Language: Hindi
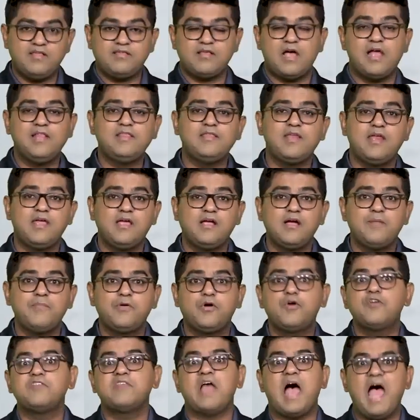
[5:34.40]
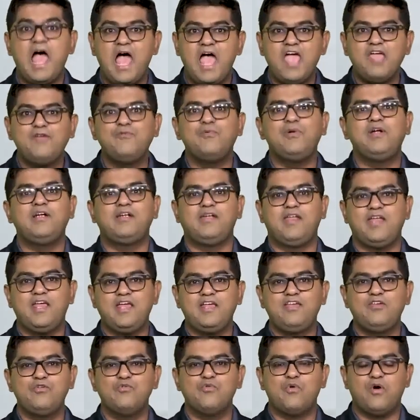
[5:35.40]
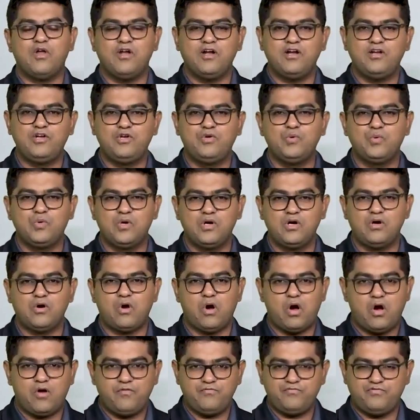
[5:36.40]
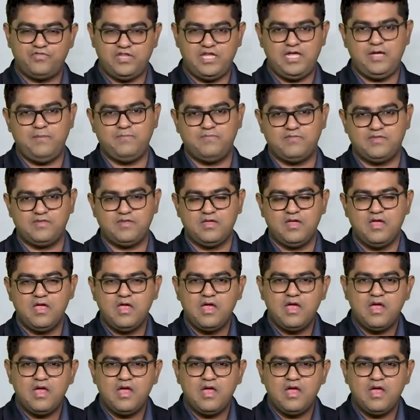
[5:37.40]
मेरे साथ रहिएगा बिकॉज आई विल टेक यू ऑन अ टूर ऑफ थीम्स